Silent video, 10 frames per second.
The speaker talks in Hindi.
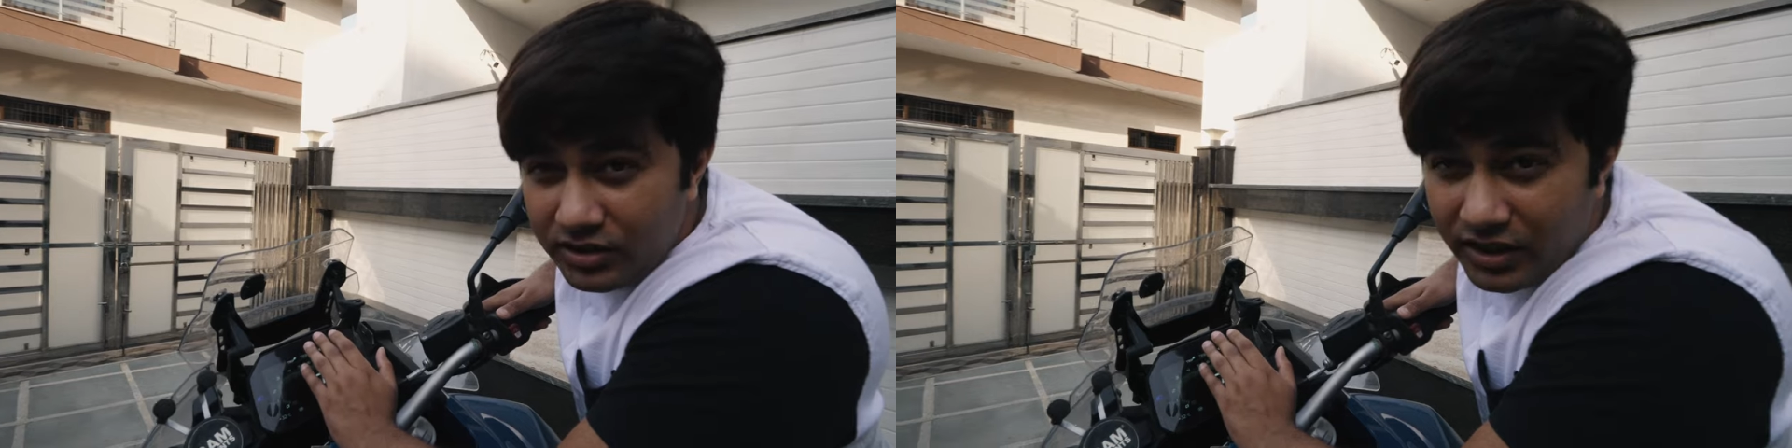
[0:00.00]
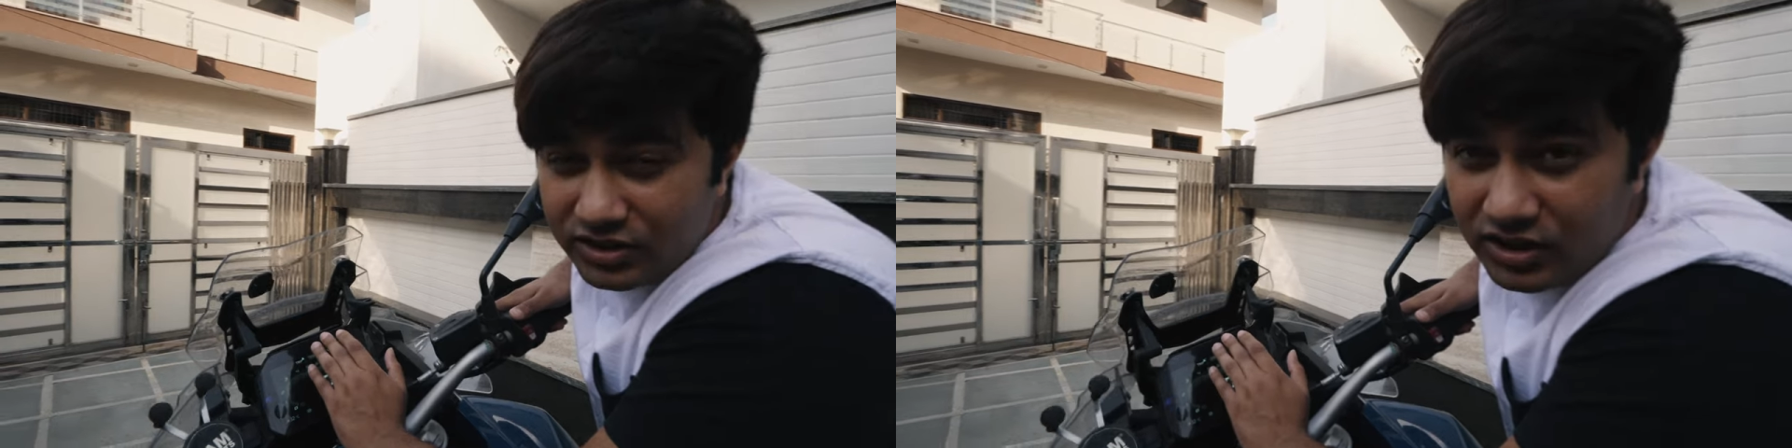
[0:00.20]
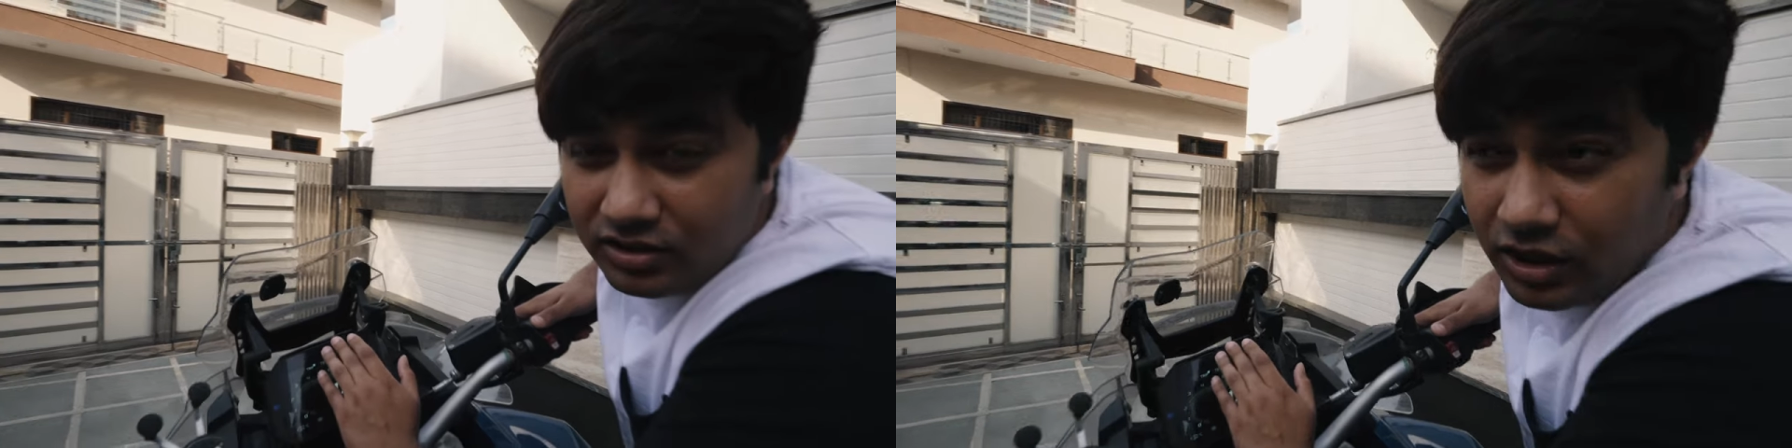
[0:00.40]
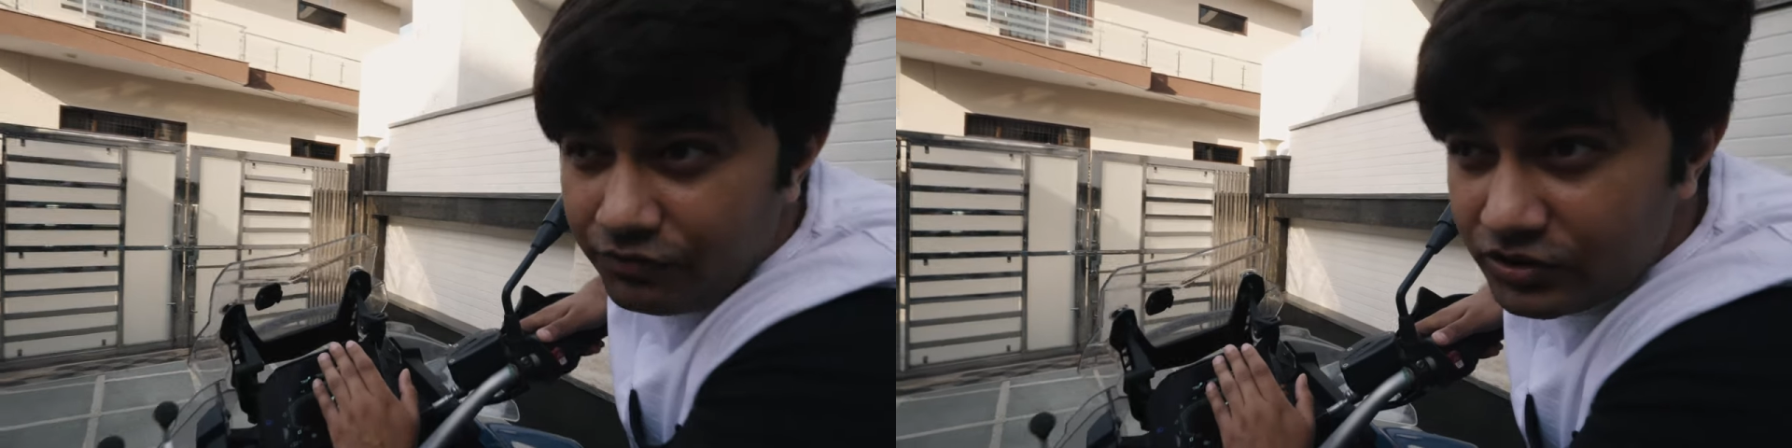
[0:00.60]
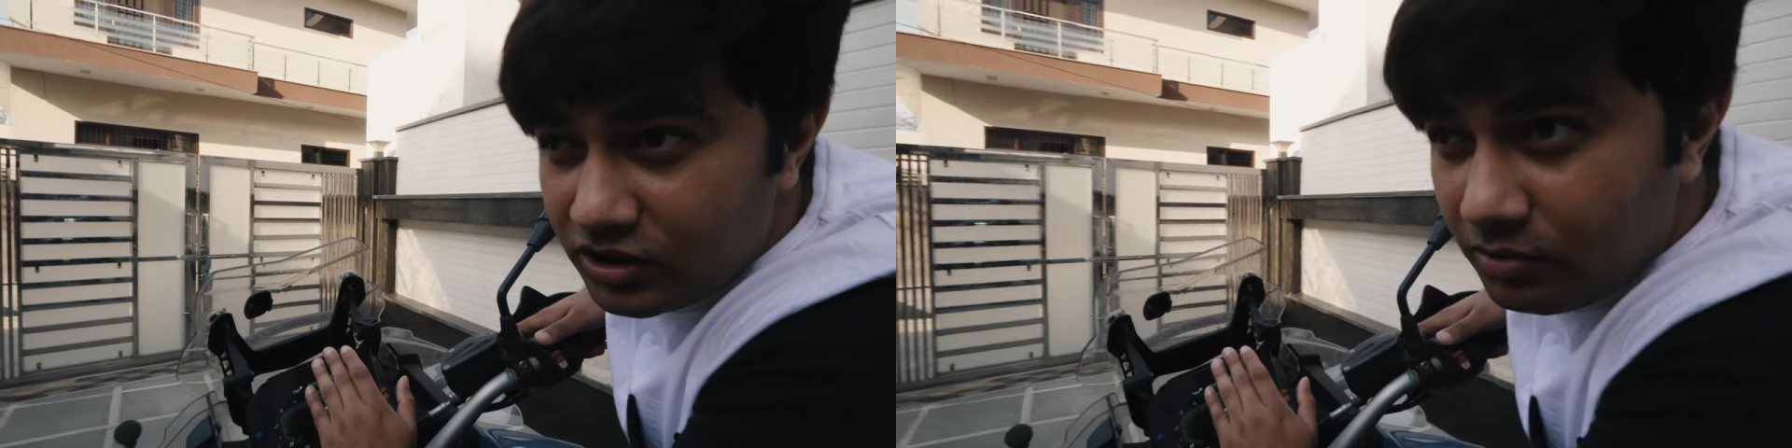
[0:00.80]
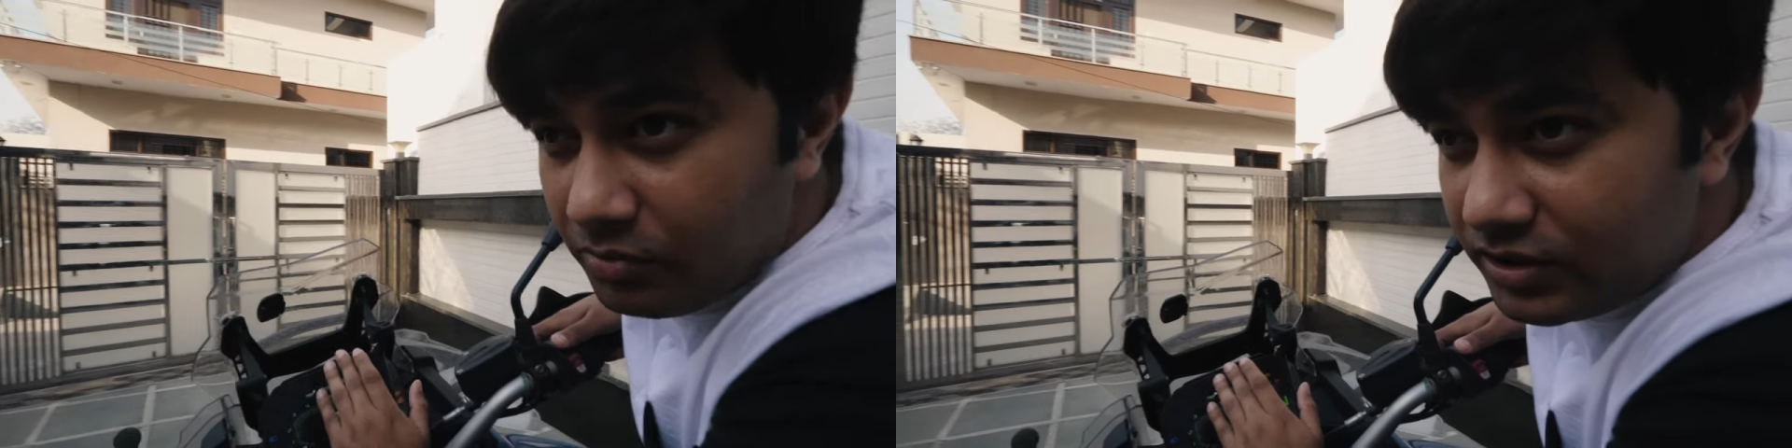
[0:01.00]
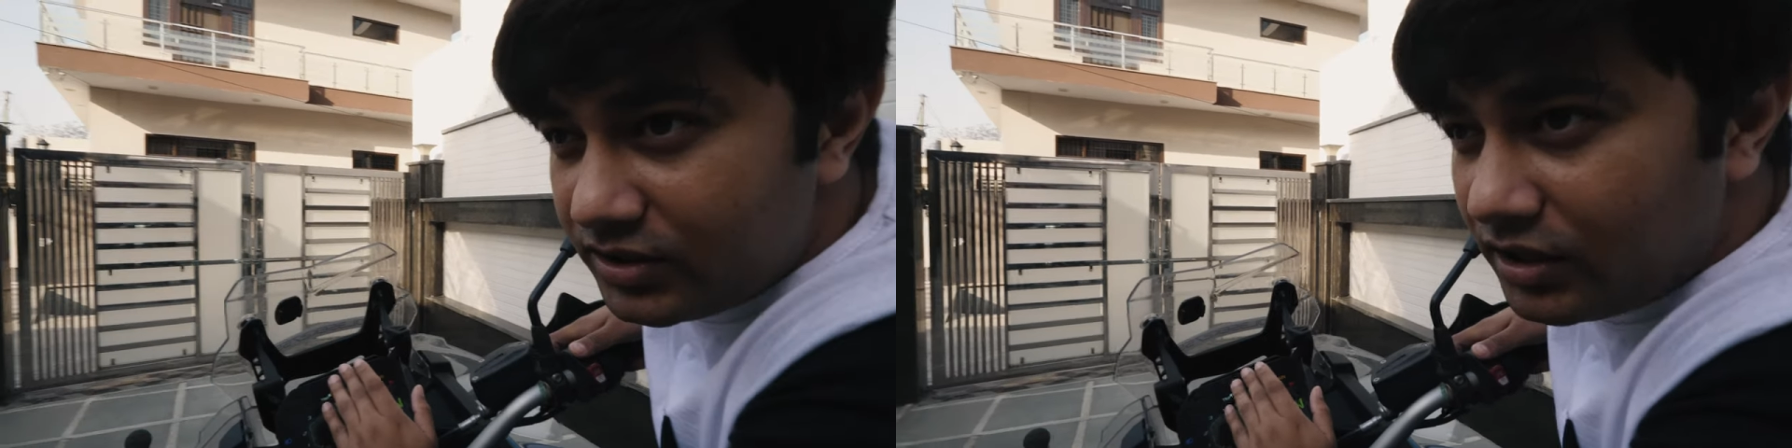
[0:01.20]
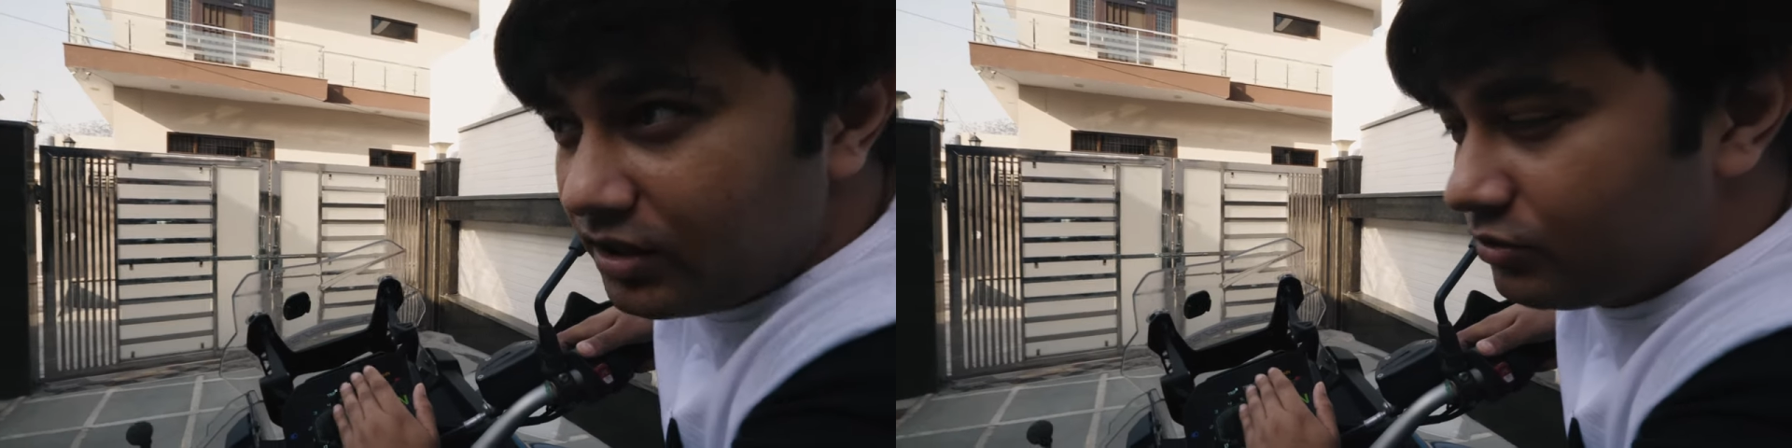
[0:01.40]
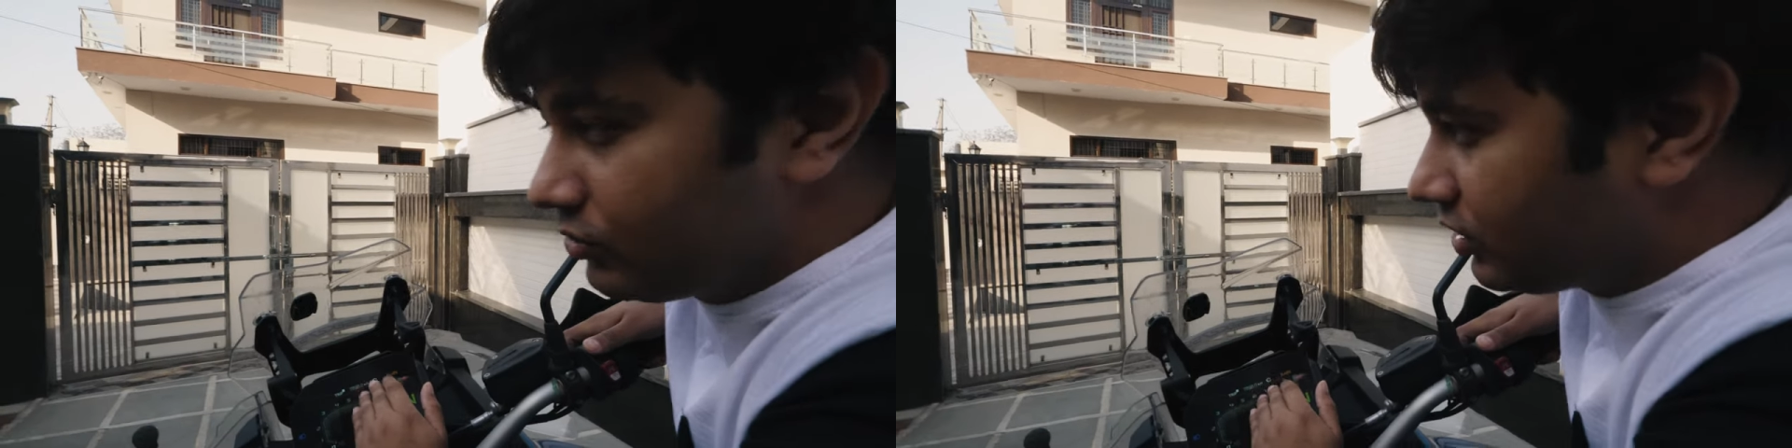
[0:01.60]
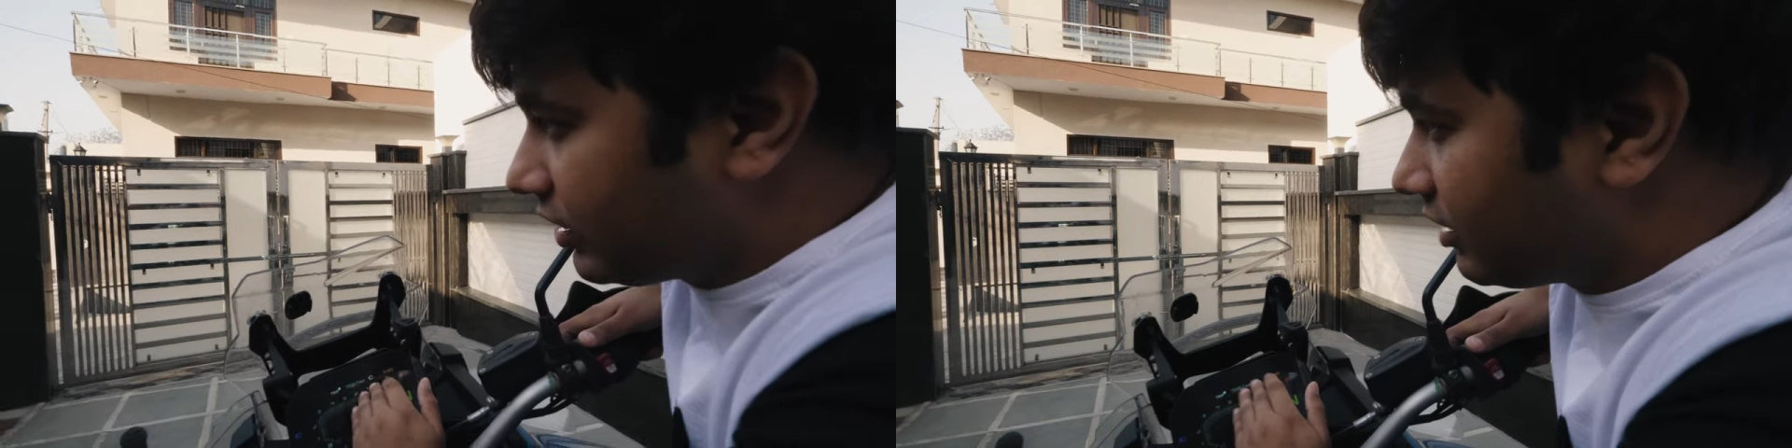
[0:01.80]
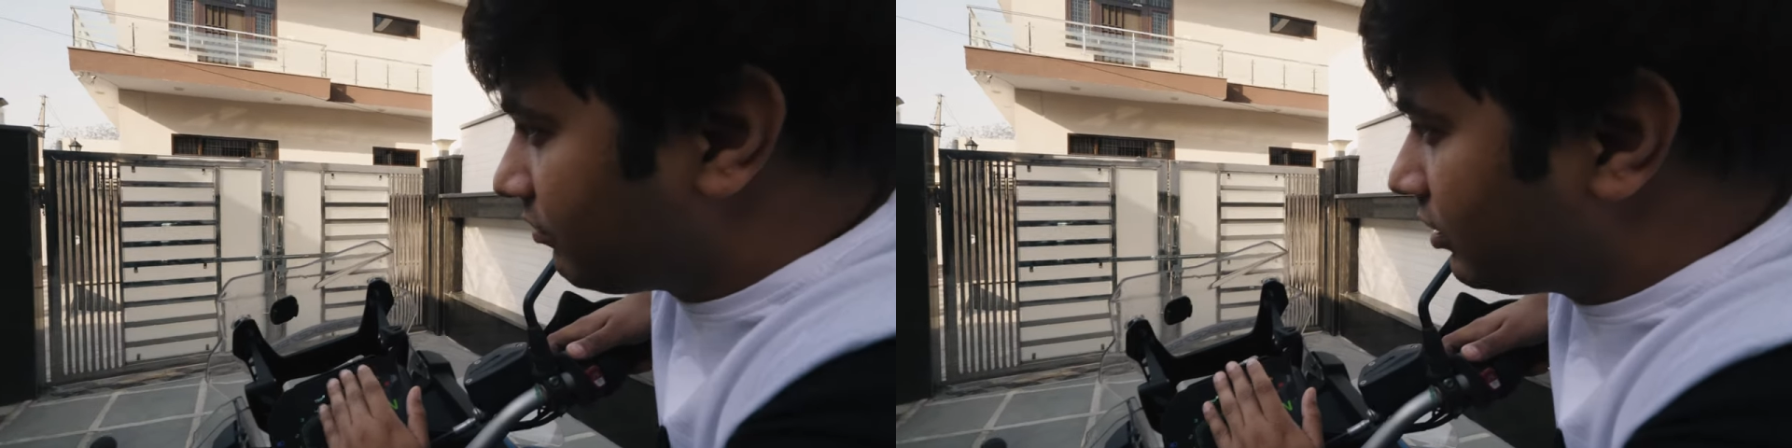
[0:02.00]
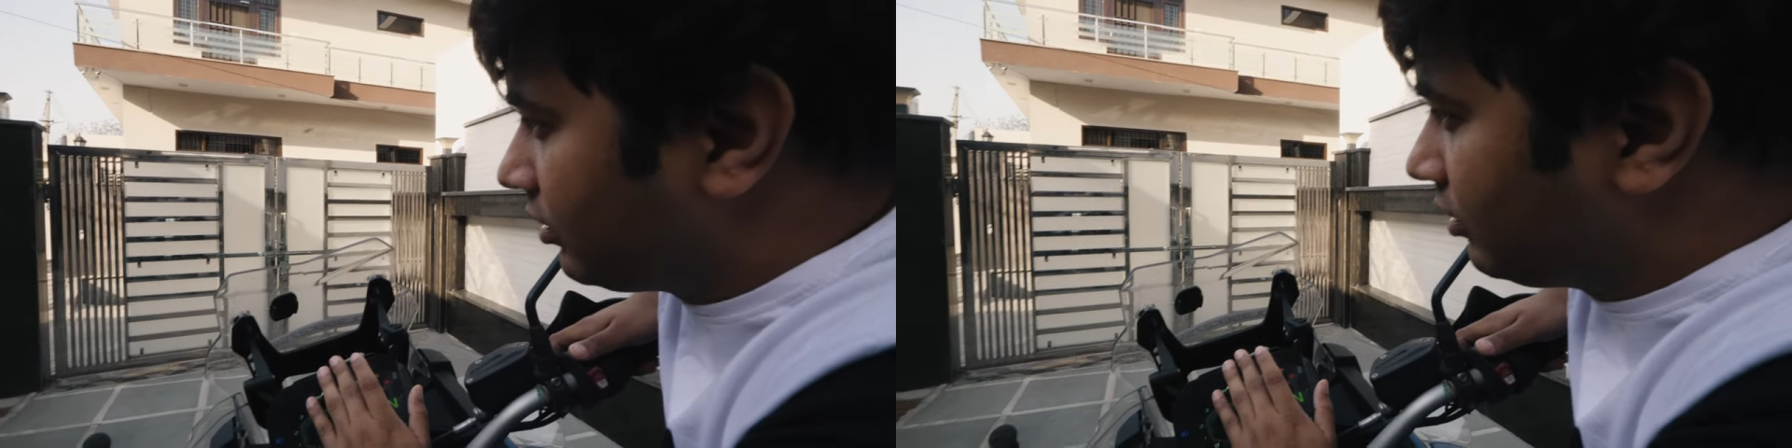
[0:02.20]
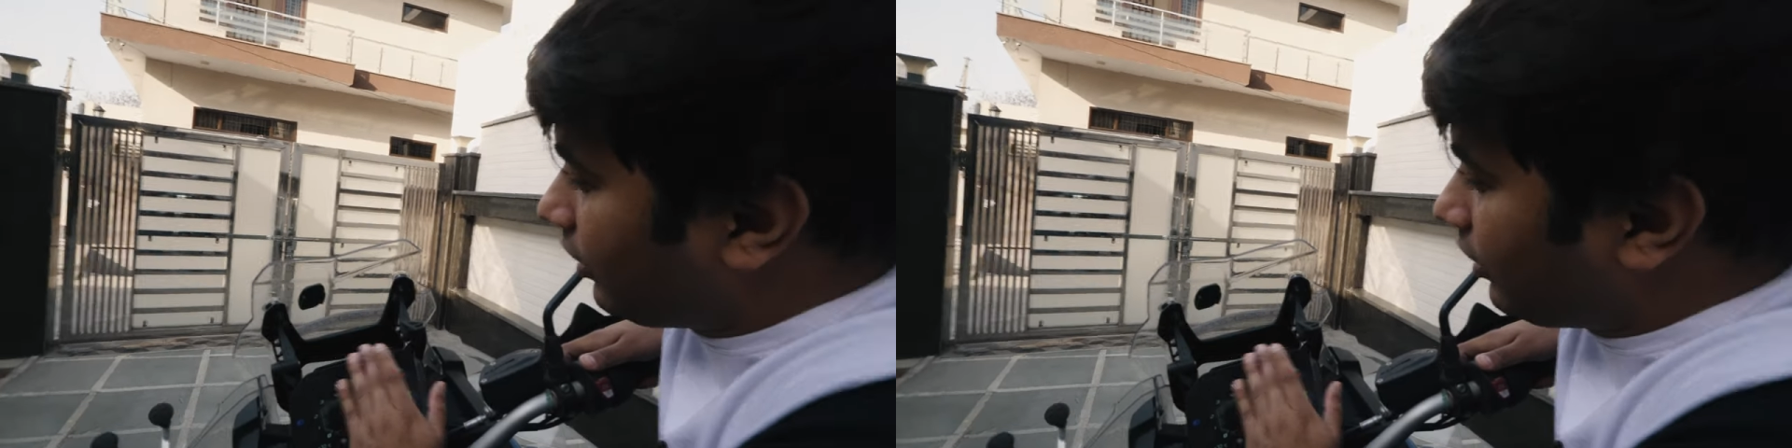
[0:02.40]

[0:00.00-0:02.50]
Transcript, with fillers: में ट्रैक्शन काफ़ी ज़्यादा बढ़ जाता है क्योंकि रेन में